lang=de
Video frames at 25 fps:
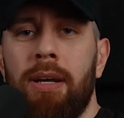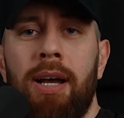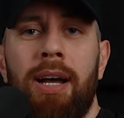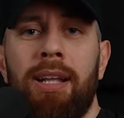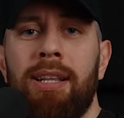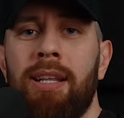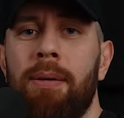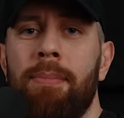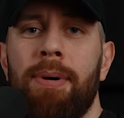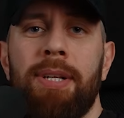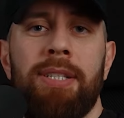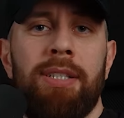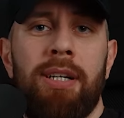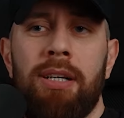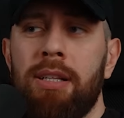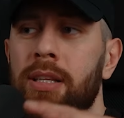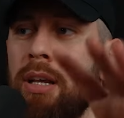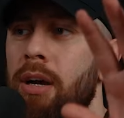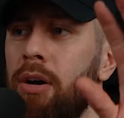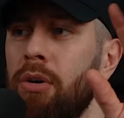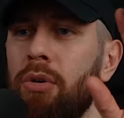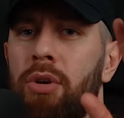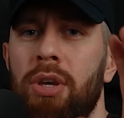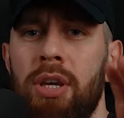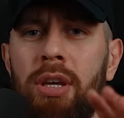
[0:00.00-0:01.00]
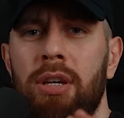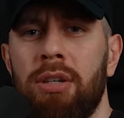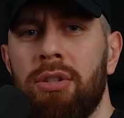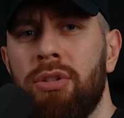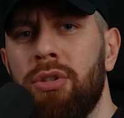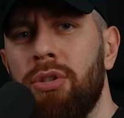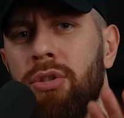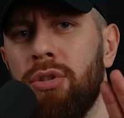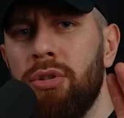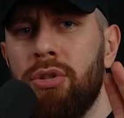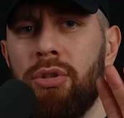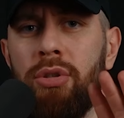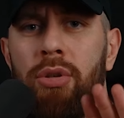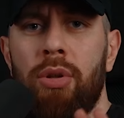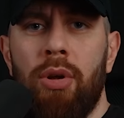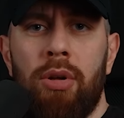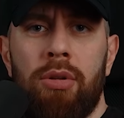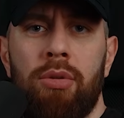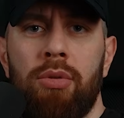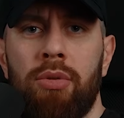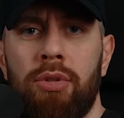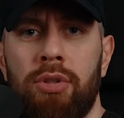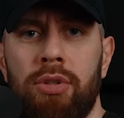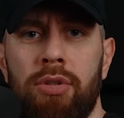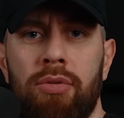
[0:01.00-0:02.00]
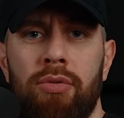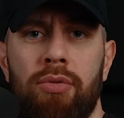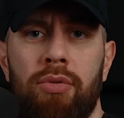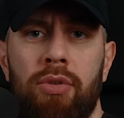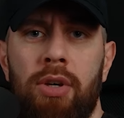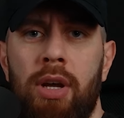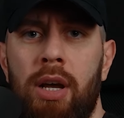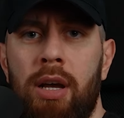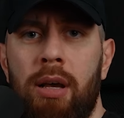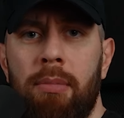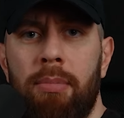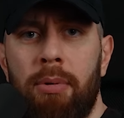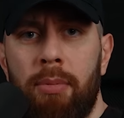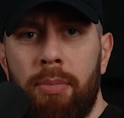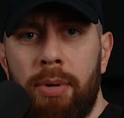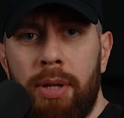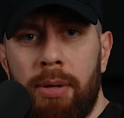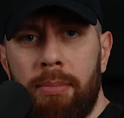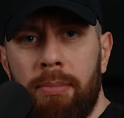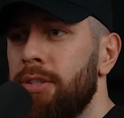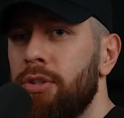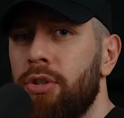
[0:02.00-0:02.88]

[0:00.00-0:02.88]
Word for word: ah, der Mann sagt, ah, okay, ist, ist in Ordnung, ist gar kein Problem.